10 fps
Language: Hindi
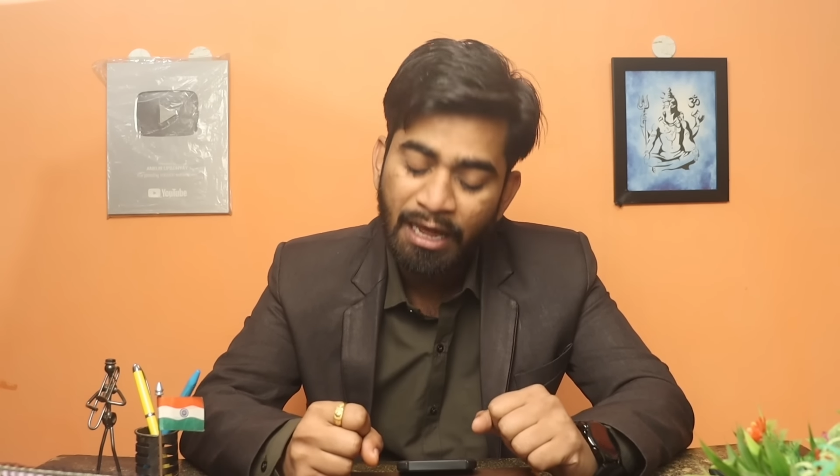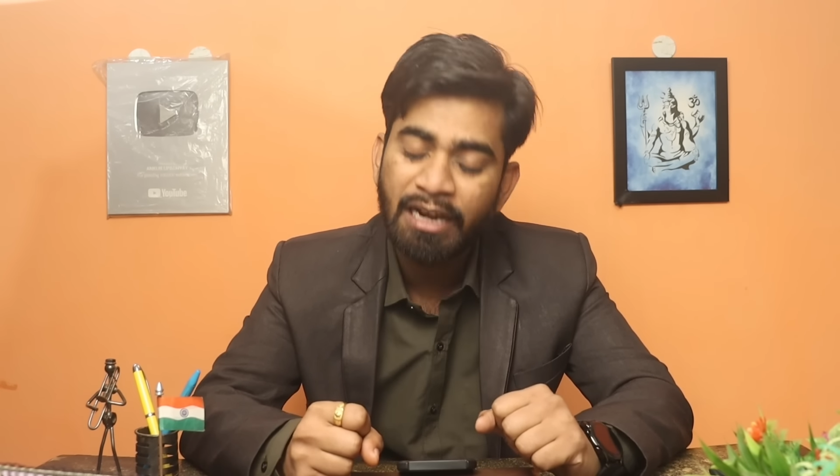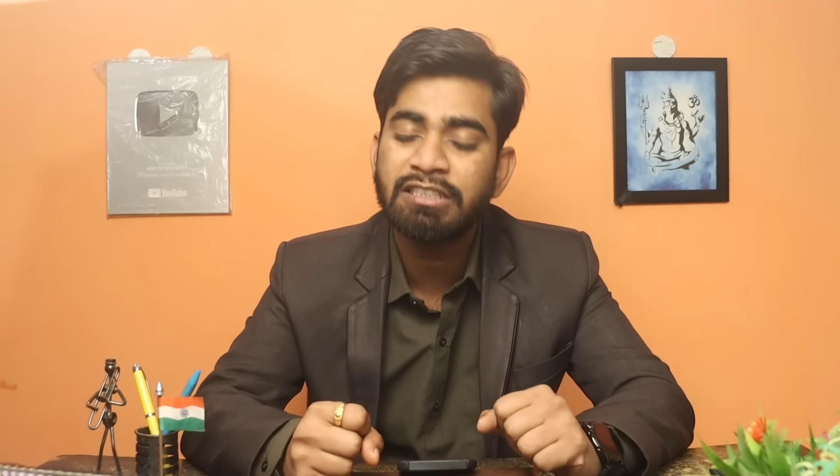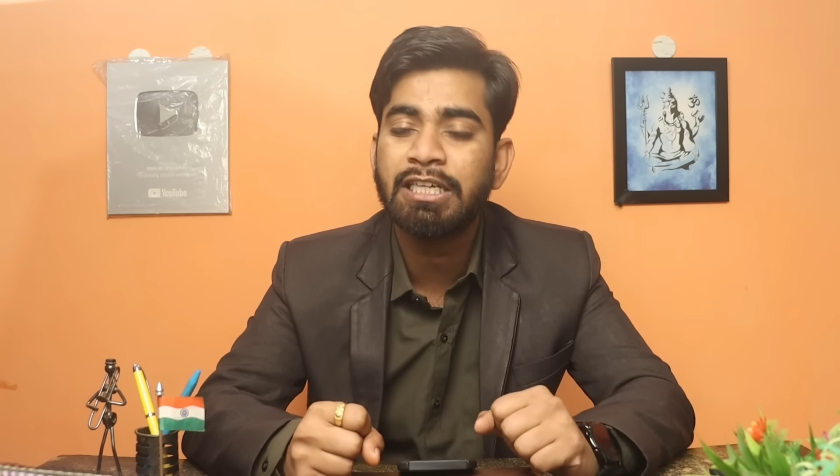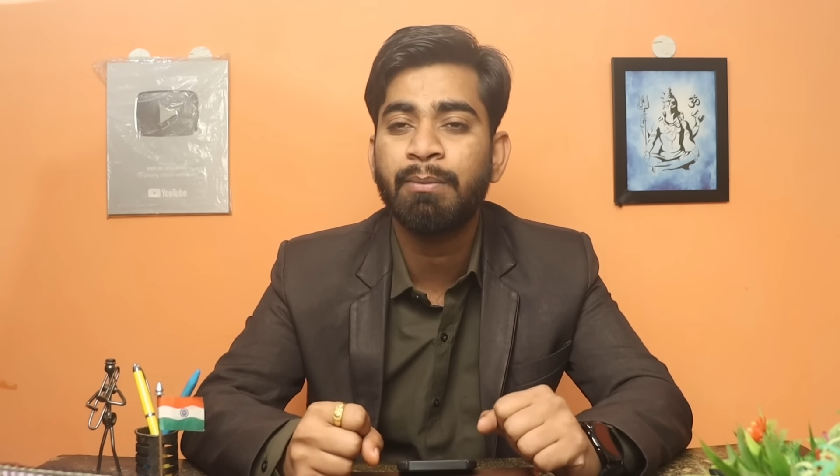
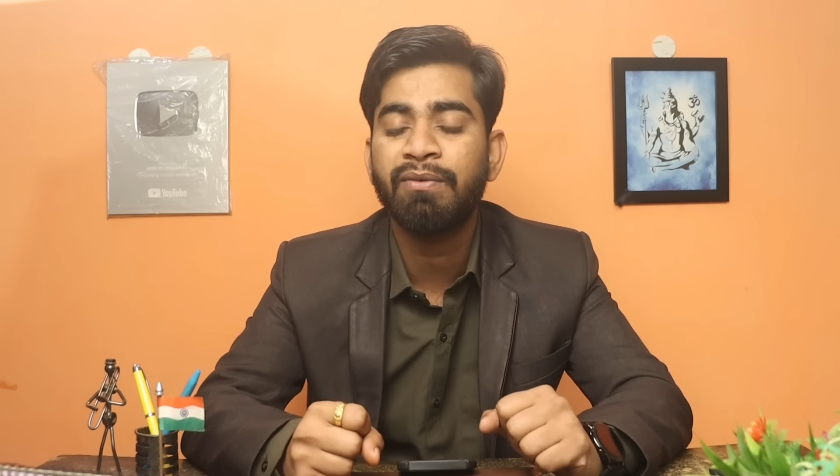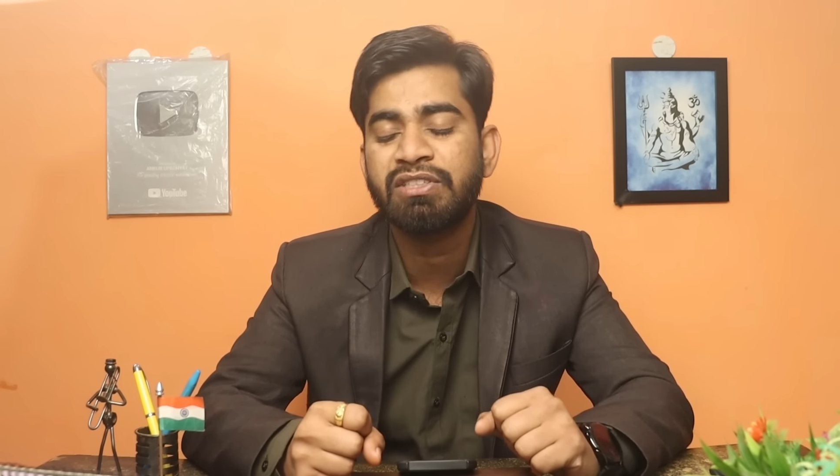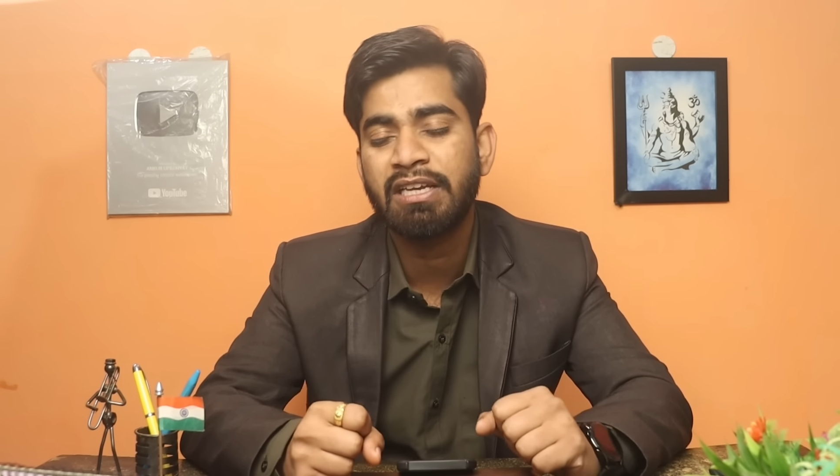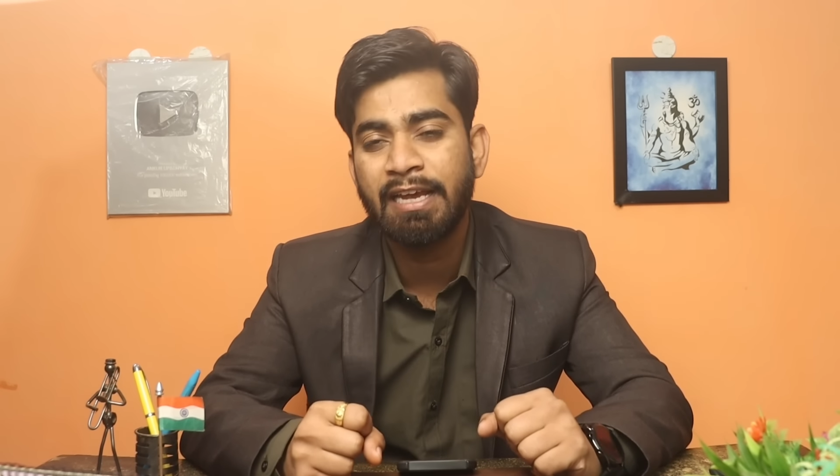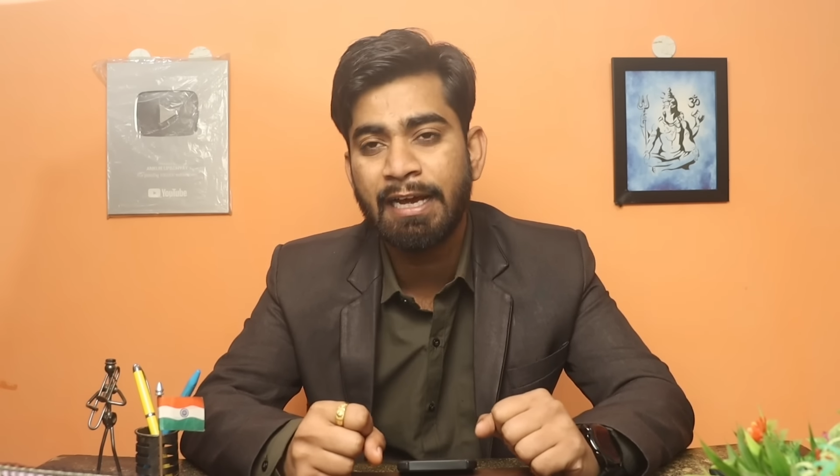लाल निशान में
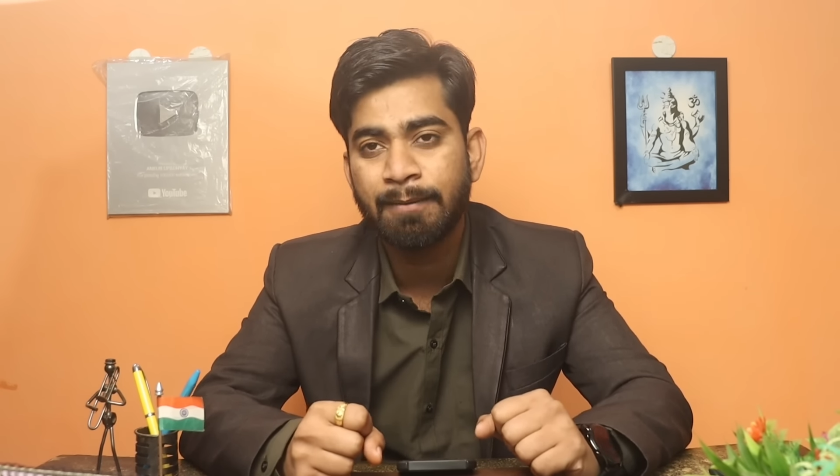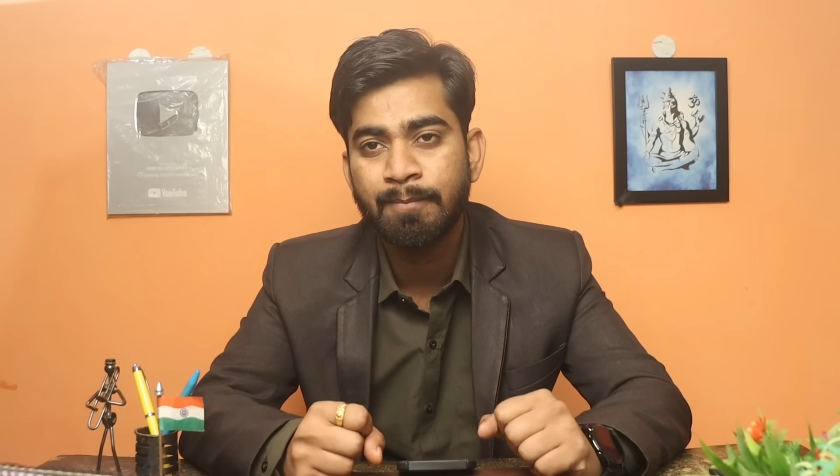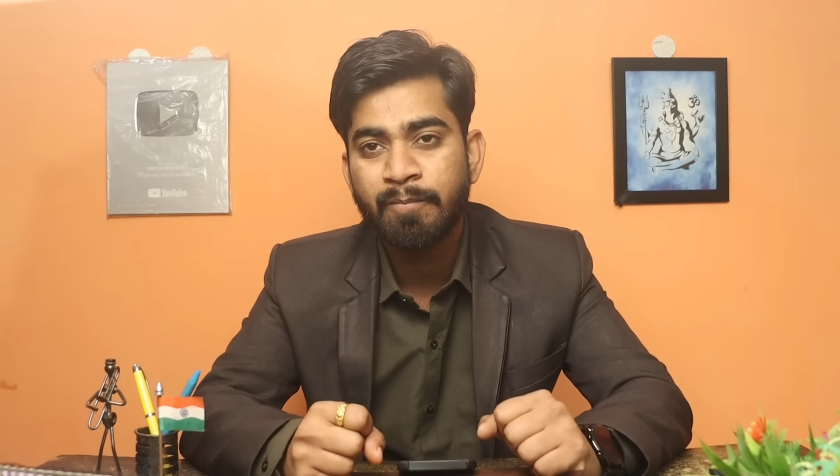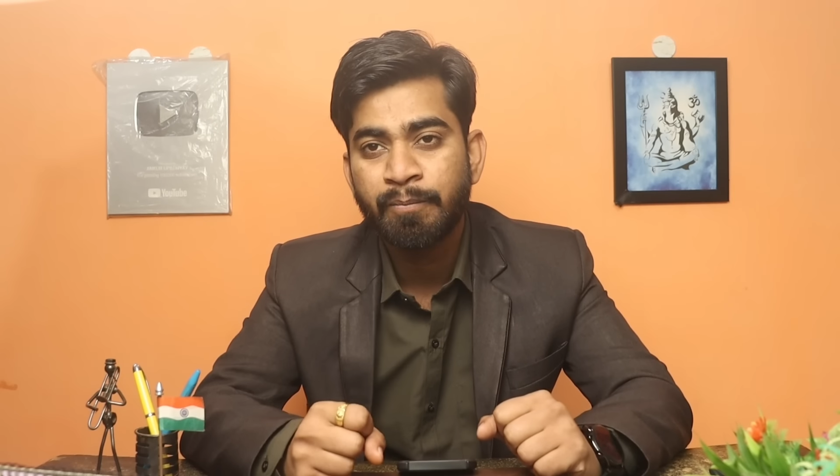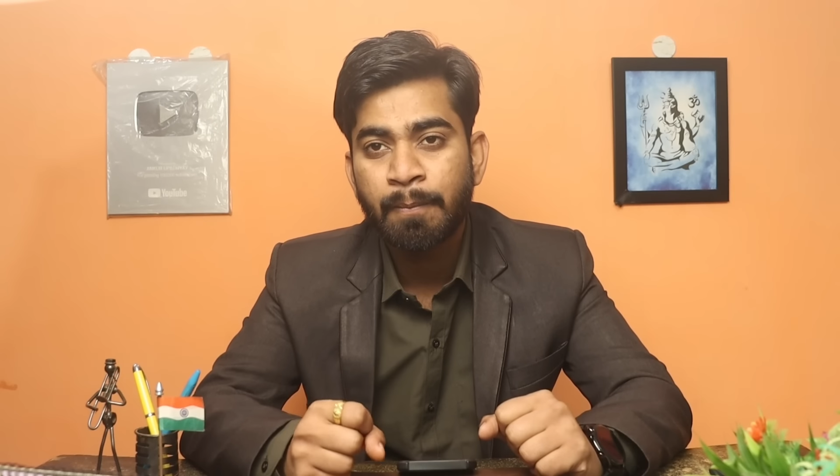फिसल गया है